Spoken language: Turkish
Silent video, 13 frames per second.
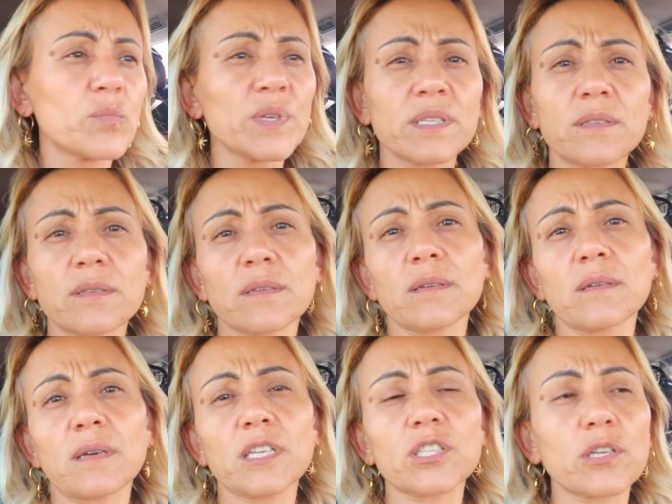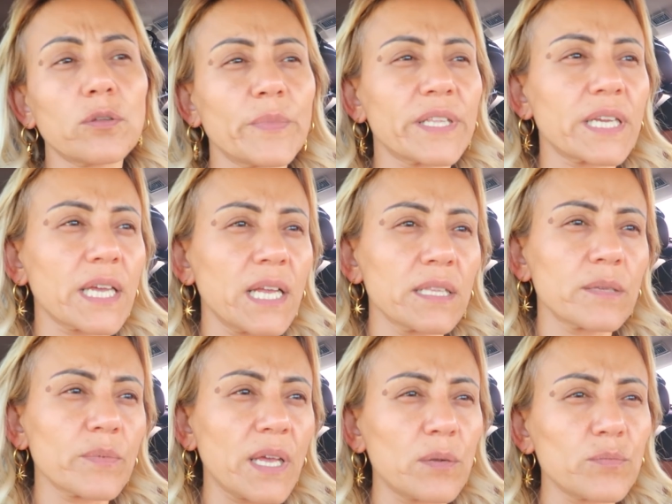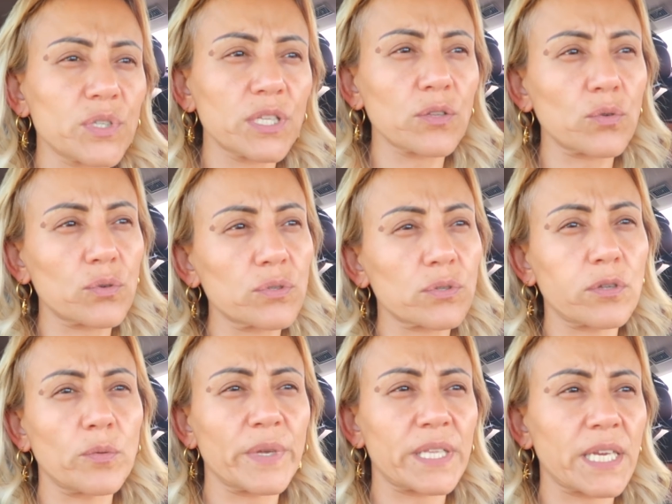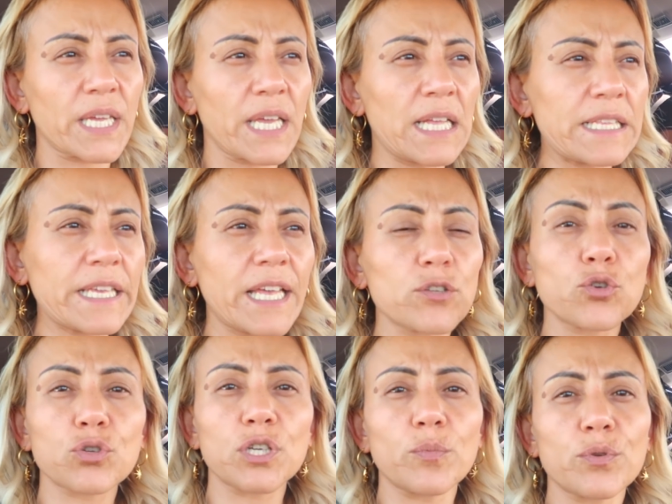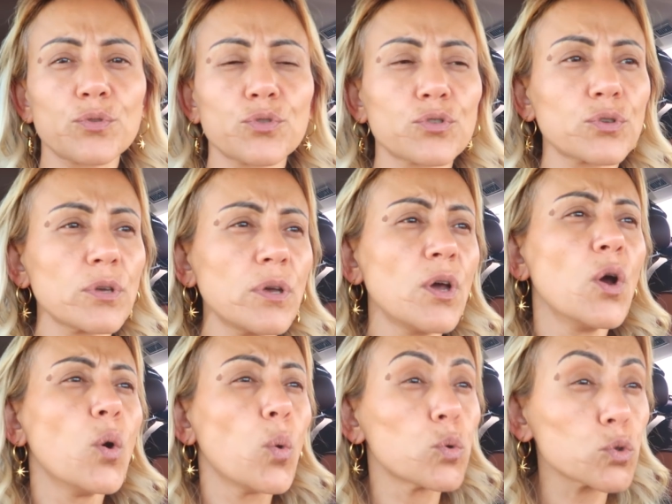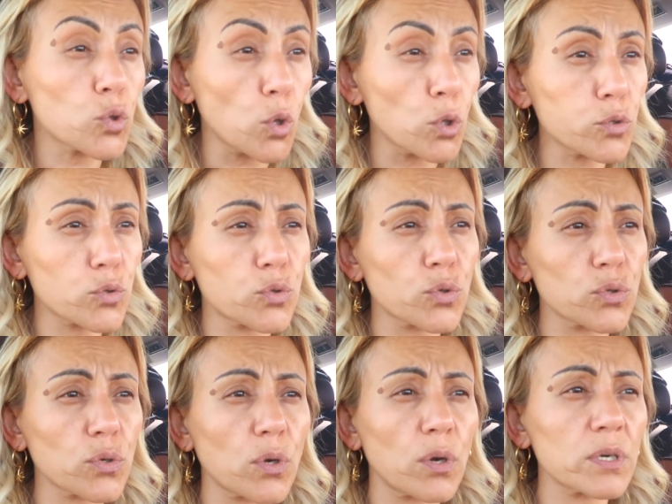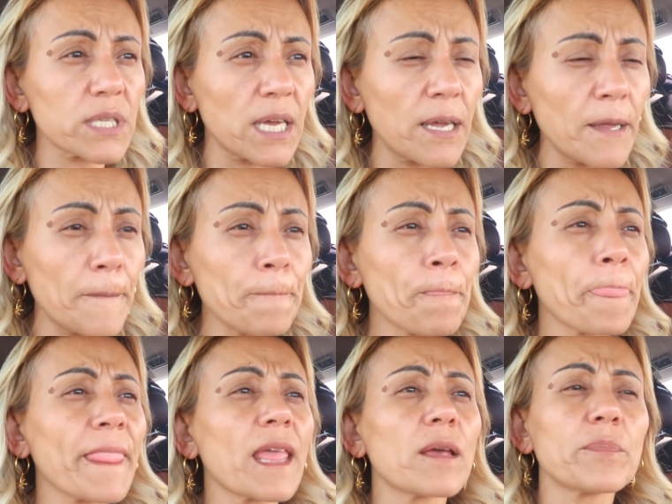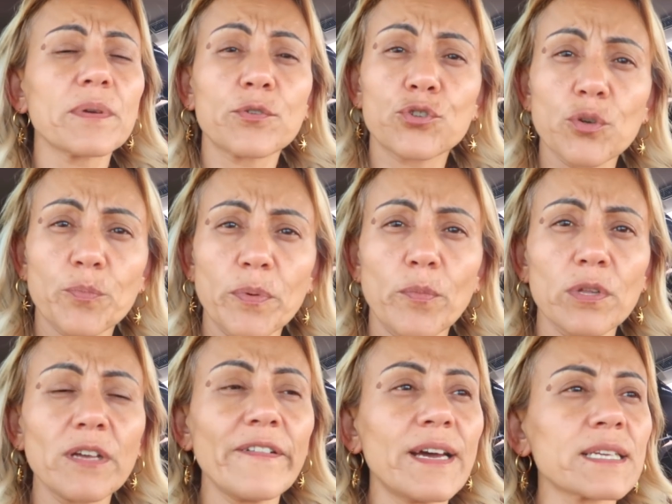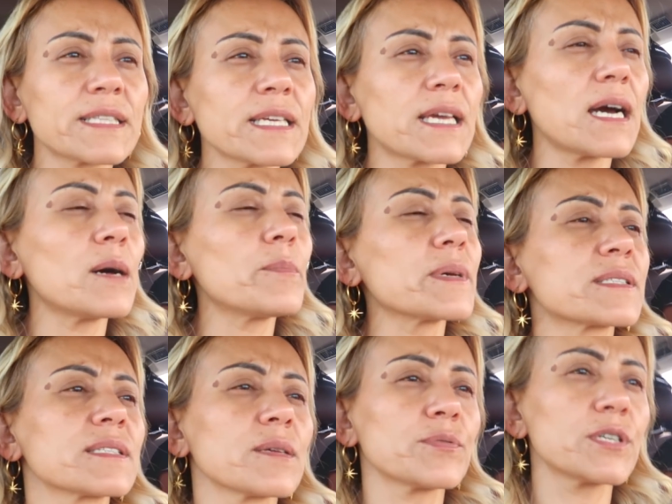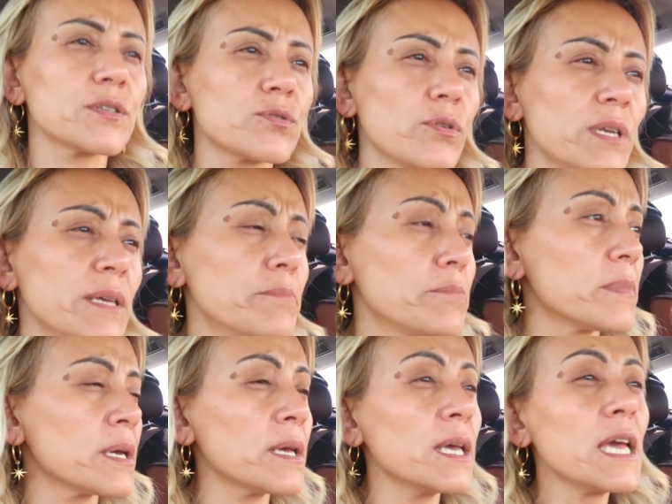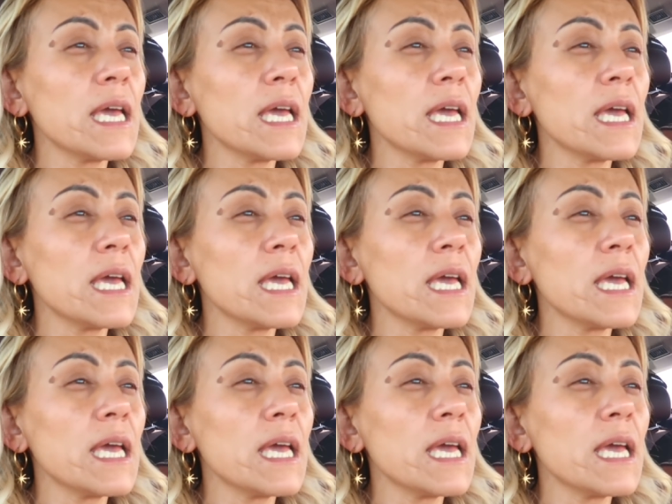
biz e, kaç kilometre geldik, gelmiştik? 900 kilometre geldik. Yani çok çabuk düştü. Onu doldurduk orada. Küçük bir mola verdik ama size bir şey söyleyeyim mi?